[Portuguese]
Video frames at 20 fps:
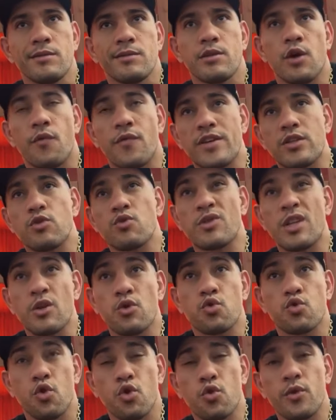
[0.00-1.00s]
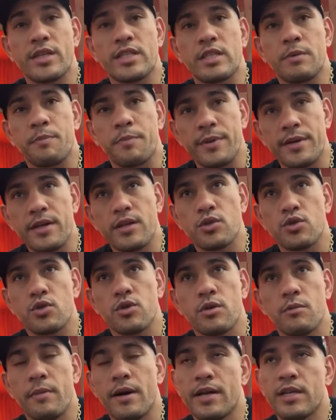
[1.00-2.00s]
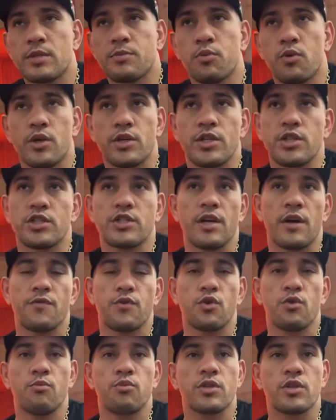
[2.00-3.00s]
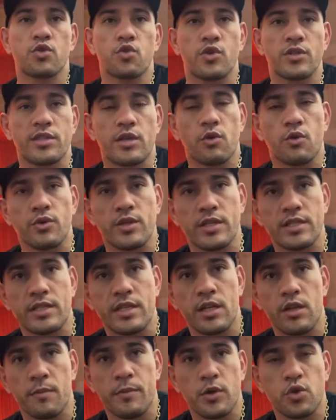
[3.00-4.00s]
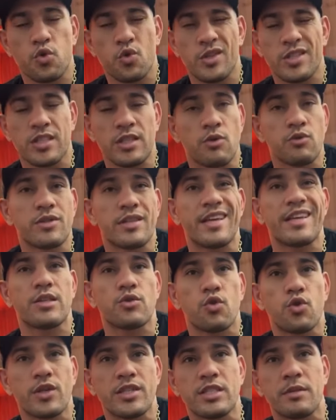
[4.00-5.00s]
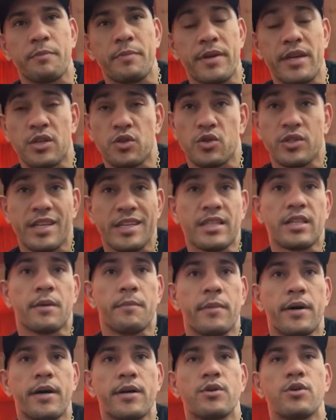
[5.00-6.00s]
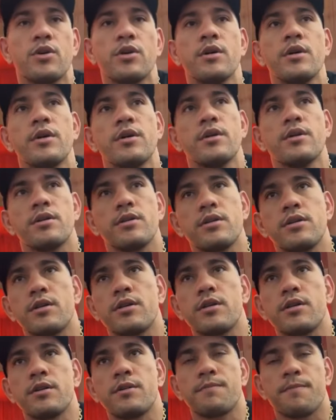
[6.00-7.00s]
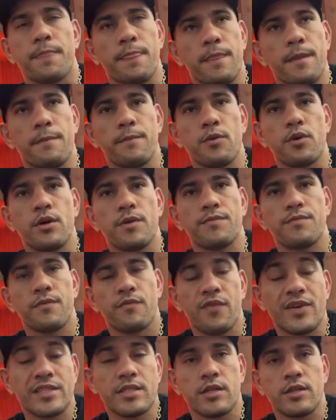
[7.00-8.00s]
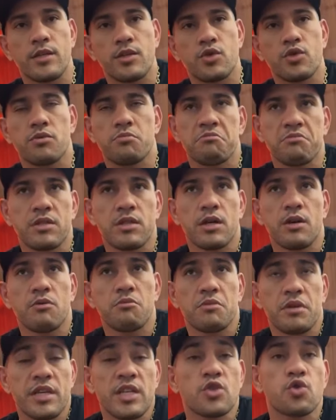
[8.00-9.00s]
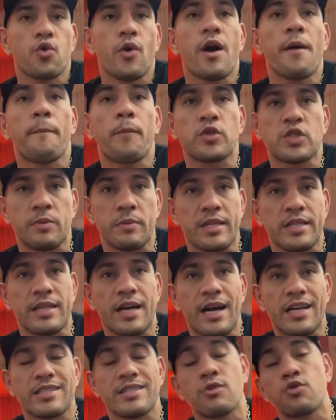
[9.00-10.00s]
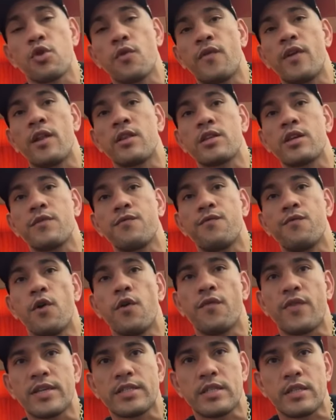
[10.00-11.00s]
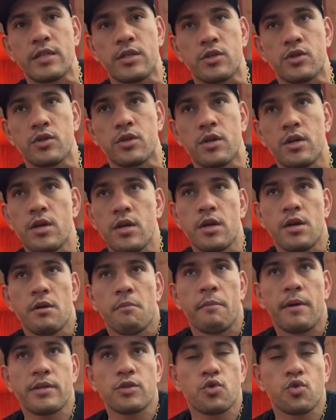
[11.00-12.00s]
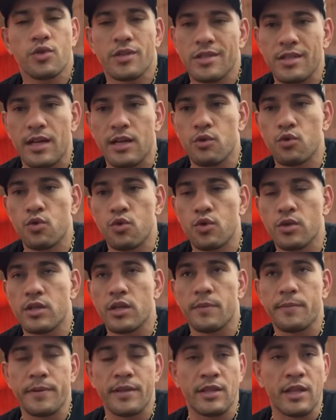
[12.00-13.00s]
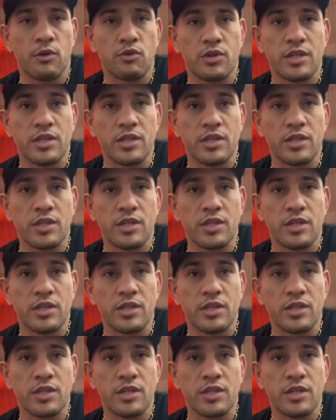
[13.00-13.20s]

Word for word: talvez não tenha todo esse peso, mas pô, a gente já viu muitas coisas acontecendo, pessoas que não têm todo esse peso e nem tamanho, e pô, fazer isso. Então isso é uma possibilidade, não estou falando que vou fazer isso, mas eu estou dentro da luta, porque tenho